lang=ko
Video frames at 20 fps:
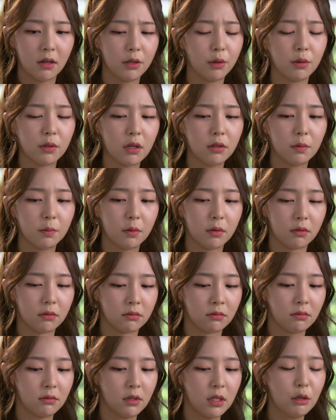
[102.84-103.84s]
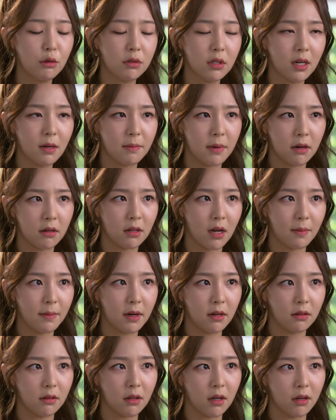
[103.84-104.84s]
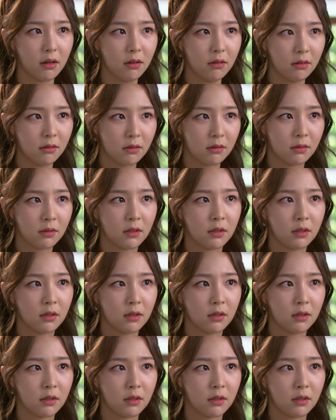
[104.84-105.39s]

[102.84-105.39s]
요새도 뭐 이웃이란 말이 남아 있나요?